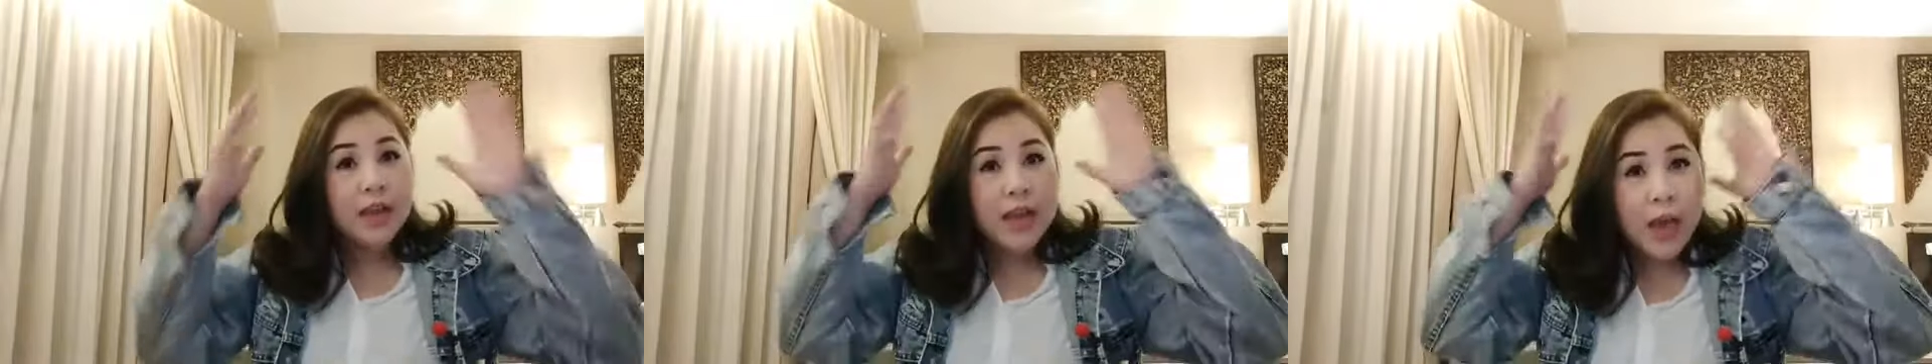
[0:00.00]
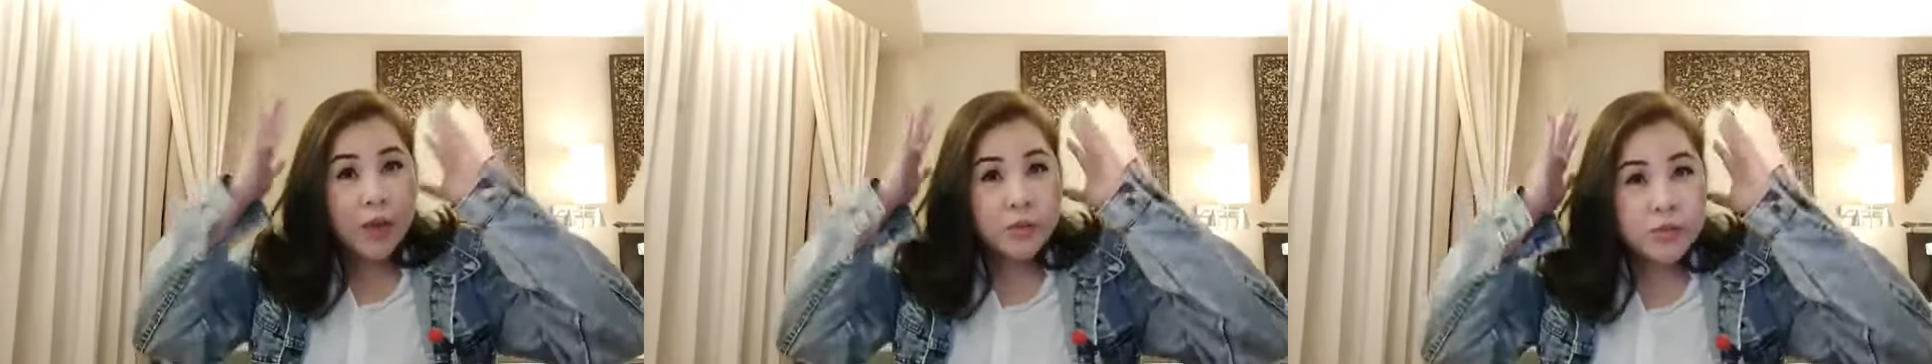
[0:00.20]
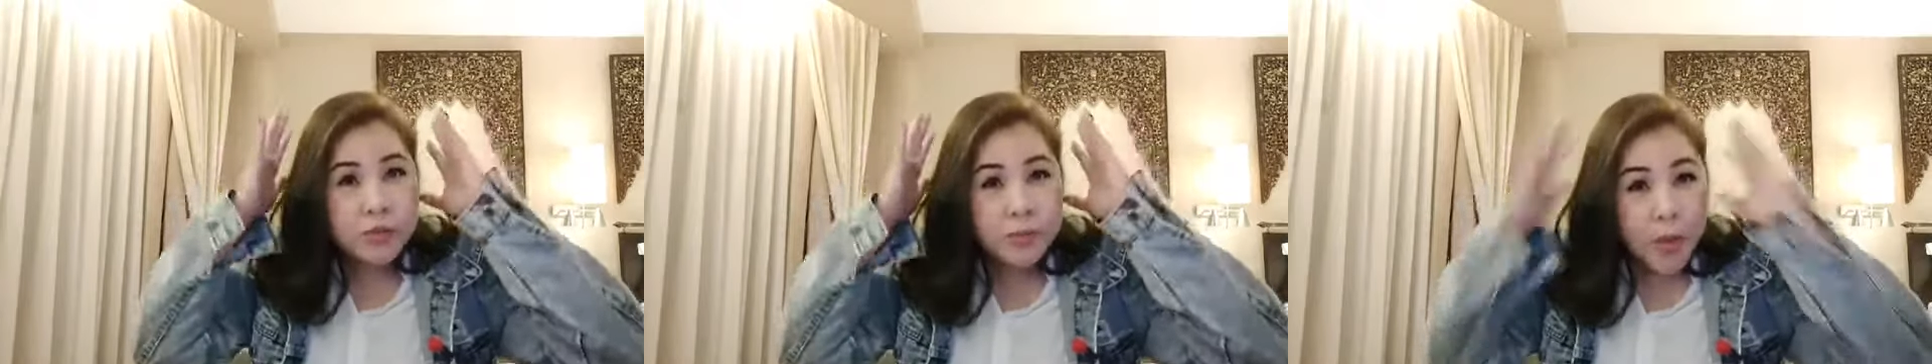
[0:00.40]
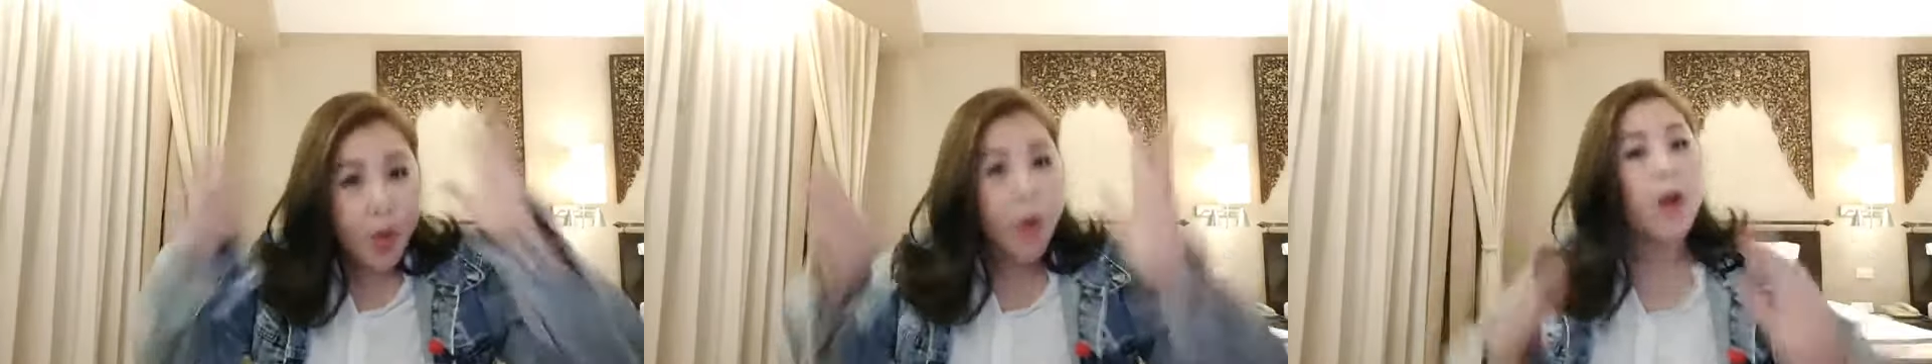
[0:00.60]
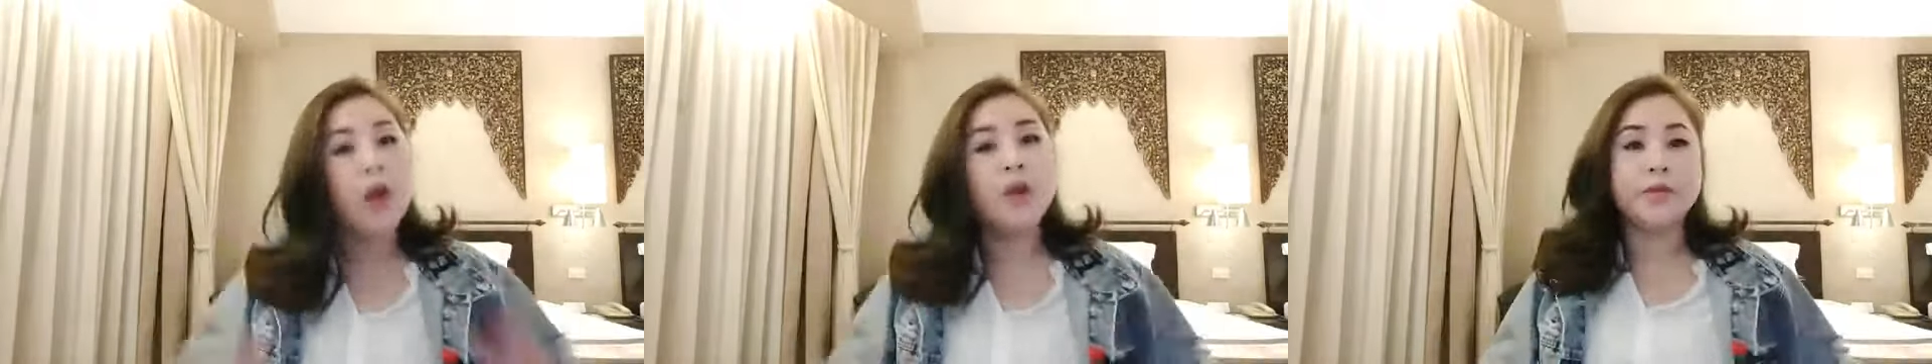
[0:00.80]
เราจะบ
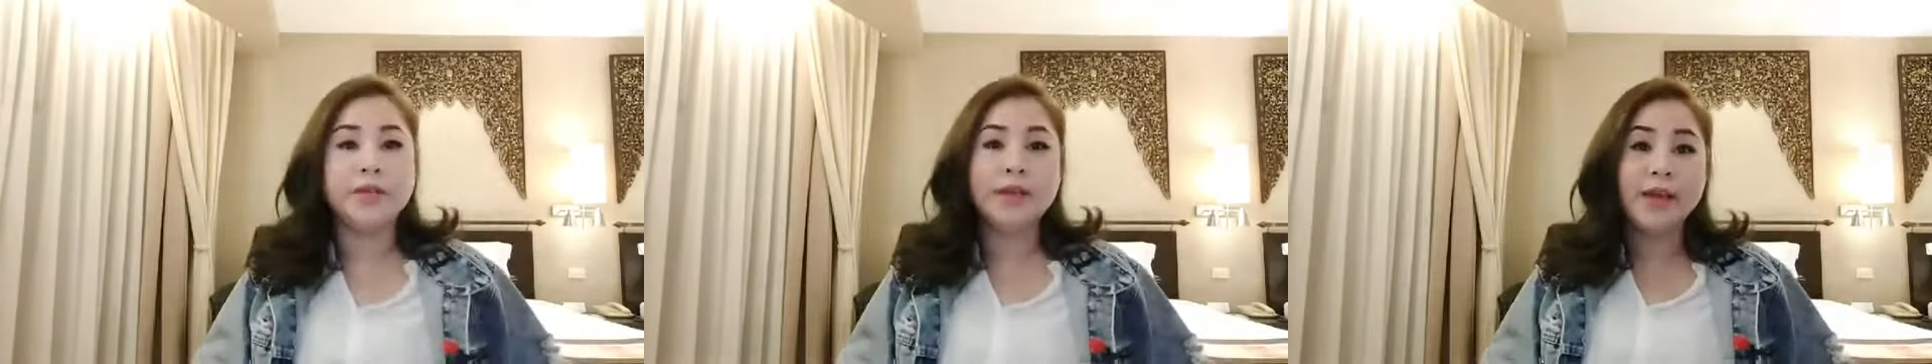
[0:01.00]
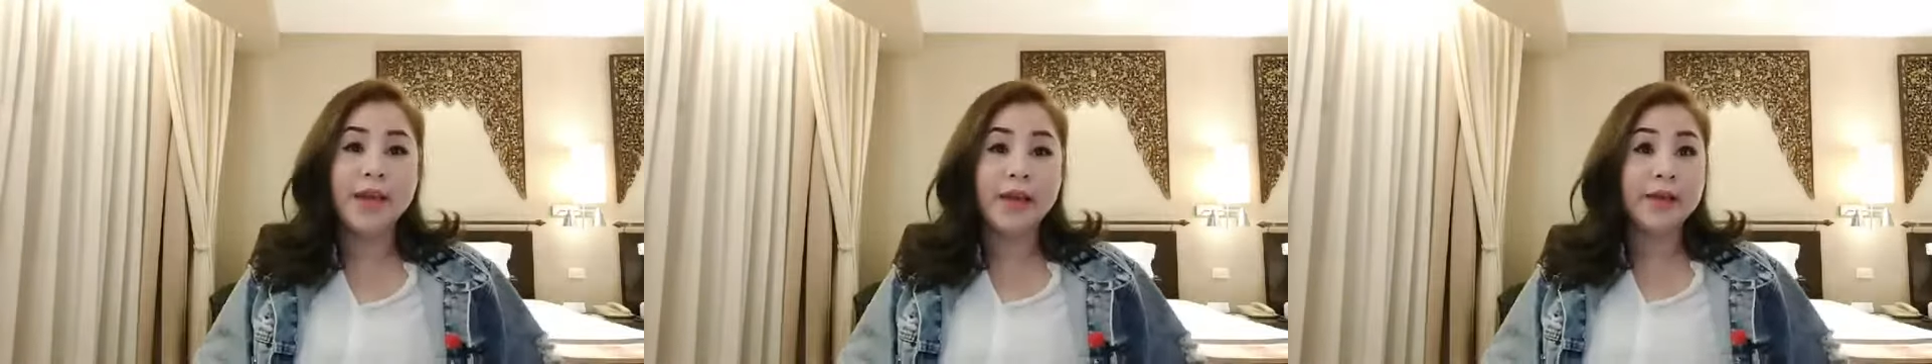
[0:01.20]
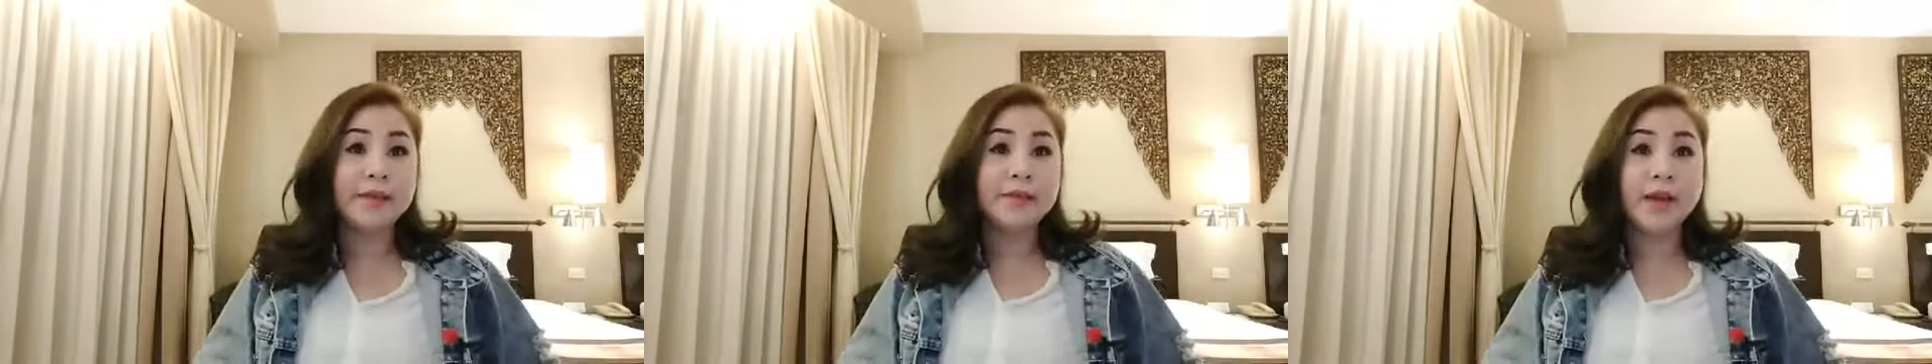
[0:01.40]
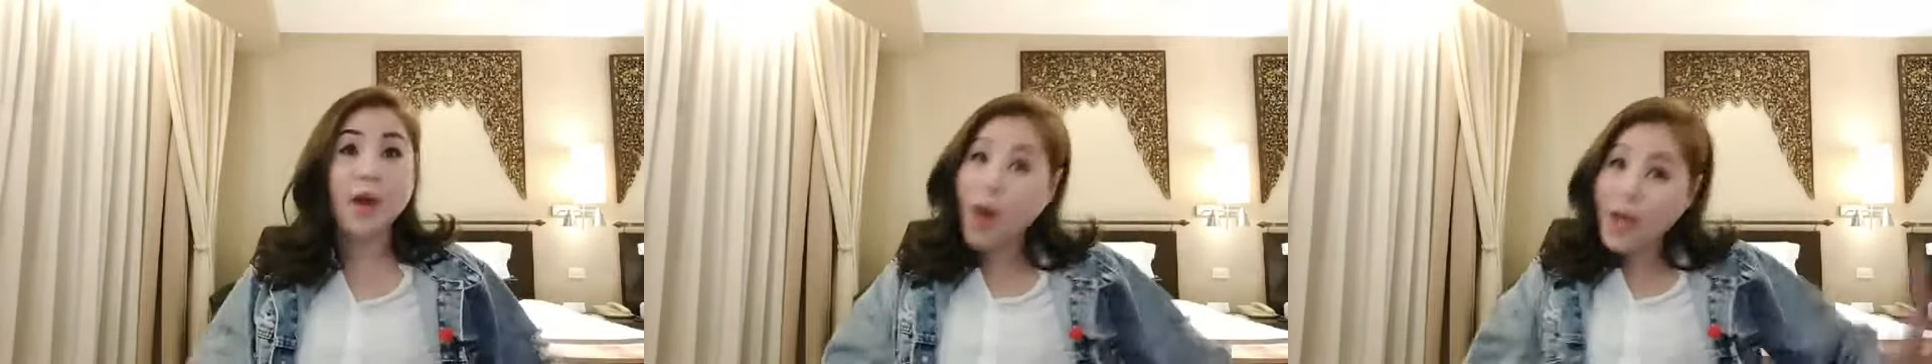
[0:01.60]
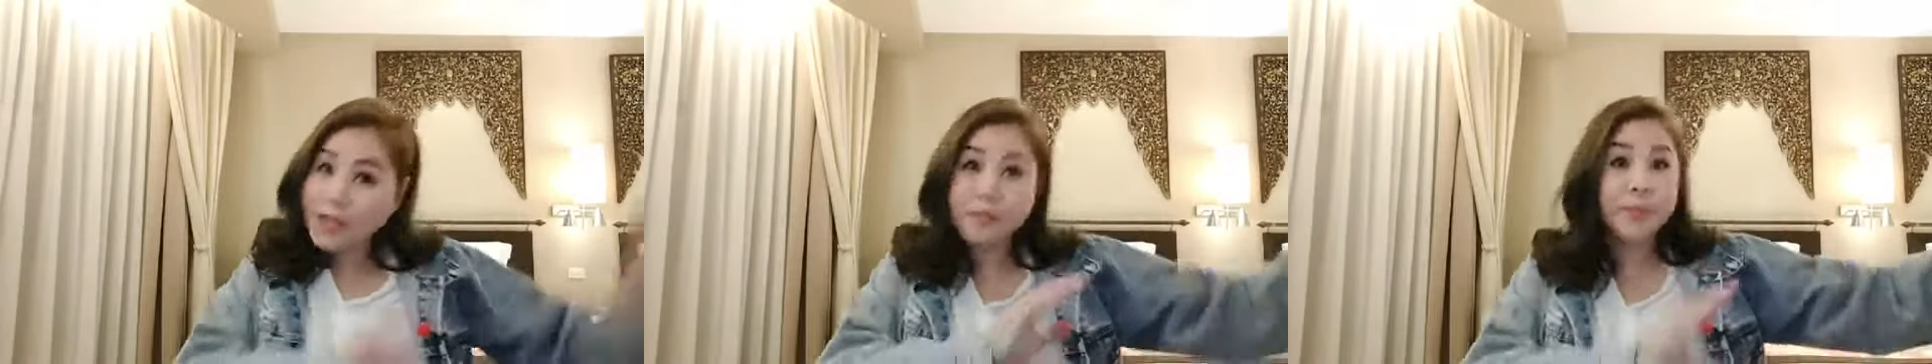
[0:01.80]
อกเขายังไง แต่
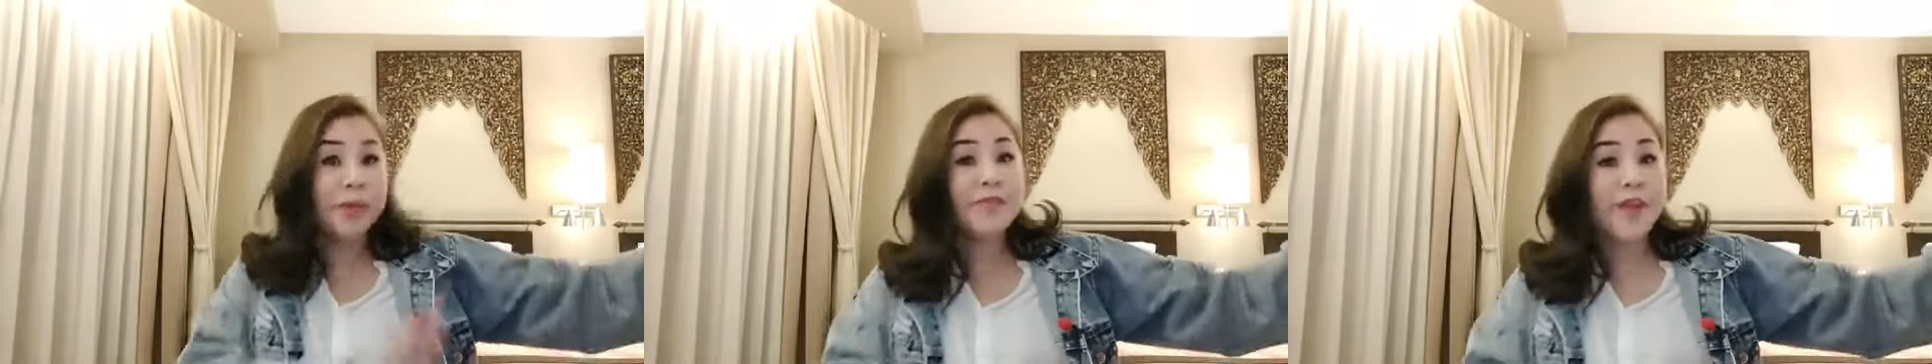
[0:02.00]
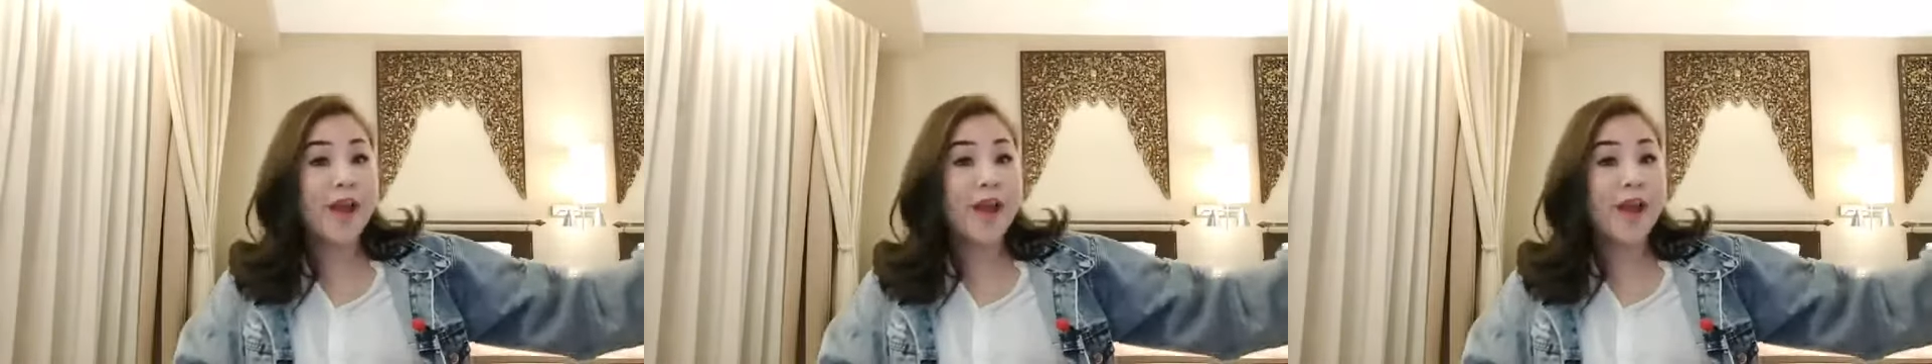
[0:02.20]
เขาอาจจะไม่